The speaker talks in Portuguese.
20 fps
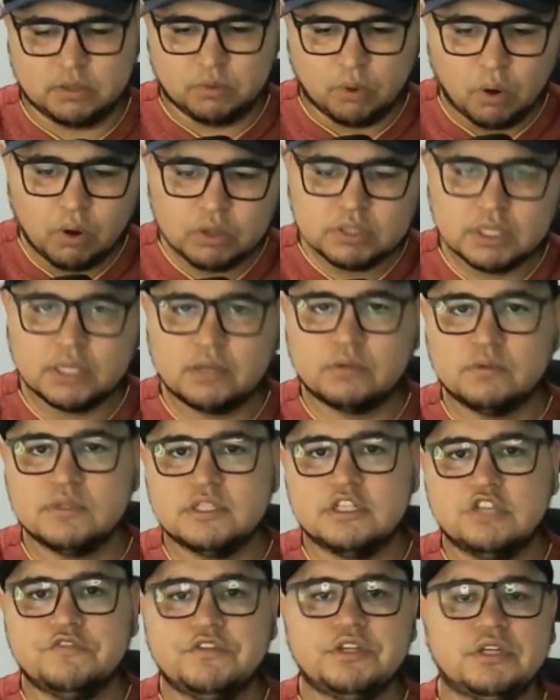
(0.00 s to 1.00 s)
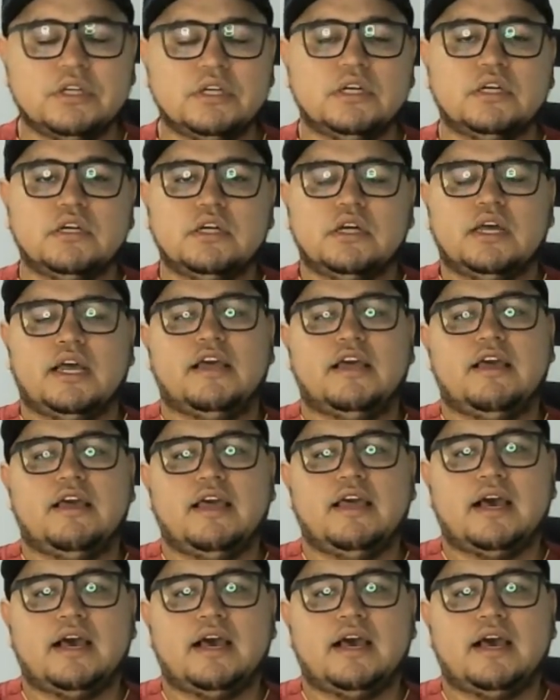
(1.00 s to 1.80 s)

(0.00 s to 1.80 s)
Ontem, inclusive, é,